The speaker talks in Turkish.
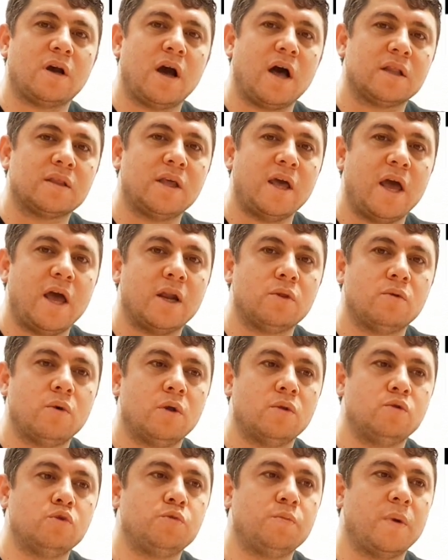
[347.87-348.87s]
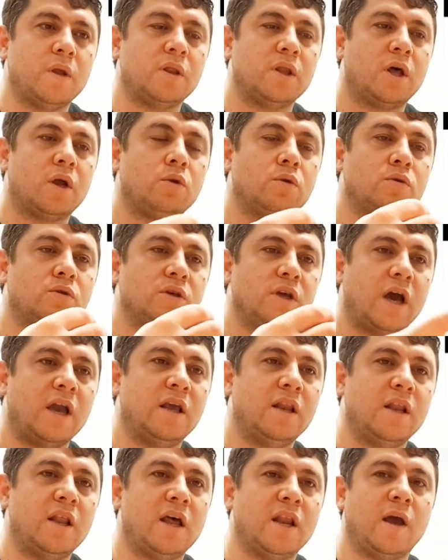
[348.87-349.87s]
kalktı Erdoğan düşmanlar oldu.
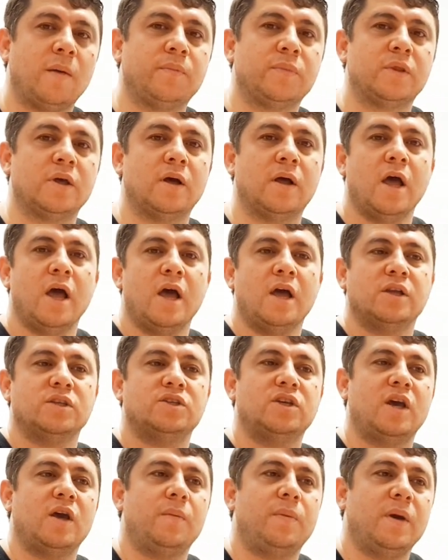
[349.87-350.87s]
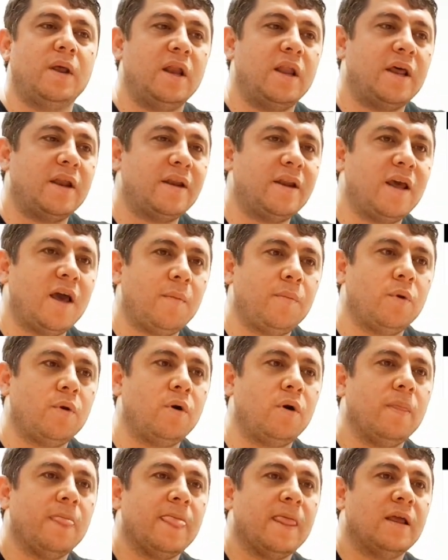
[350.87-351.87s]
Yayınlar yaptı. CHP'liler ne
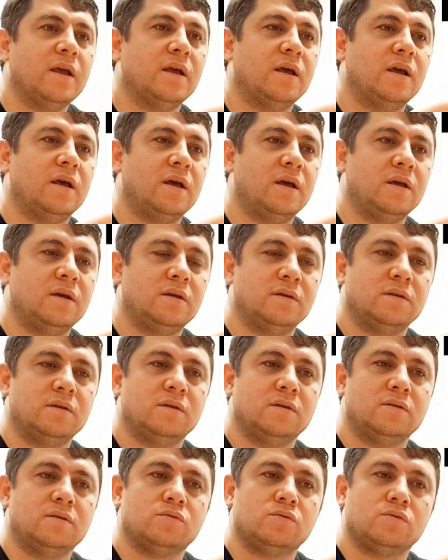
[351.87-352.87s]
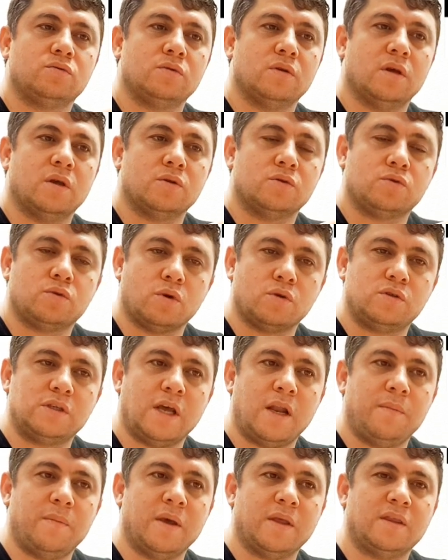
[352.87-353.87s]
yapıyor? Ee, e,
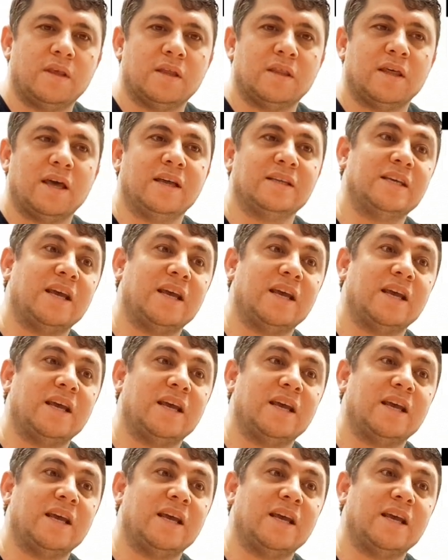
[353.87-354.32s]
sosyal medyada